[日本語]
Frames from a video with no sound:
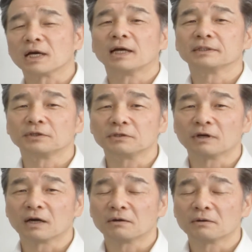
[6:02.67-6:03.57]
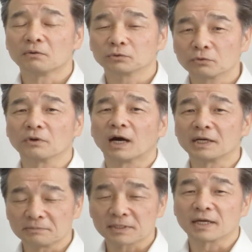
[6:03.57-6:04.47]
ふうに変えた国はほとんどあ
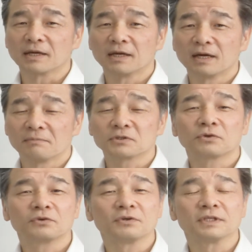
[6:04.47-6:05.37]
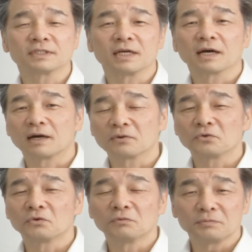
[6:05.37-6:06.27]
りません、まあ、そのようにですね観
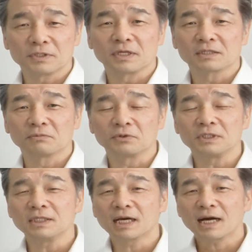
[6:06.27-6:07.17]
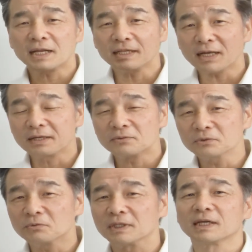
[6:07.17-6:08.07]
光もビジネスも行かれないこ
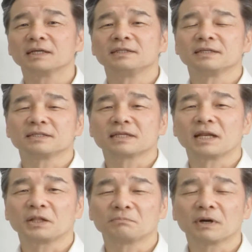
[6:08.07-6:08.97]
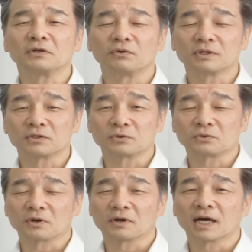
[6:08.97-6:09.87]
とはないんですけれど、まあ、いろんなちょっ
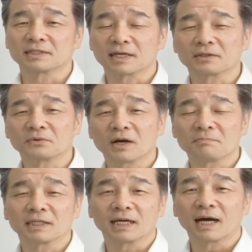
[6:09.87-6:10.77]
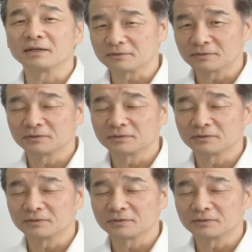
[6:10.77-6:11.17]
とハザードがまだある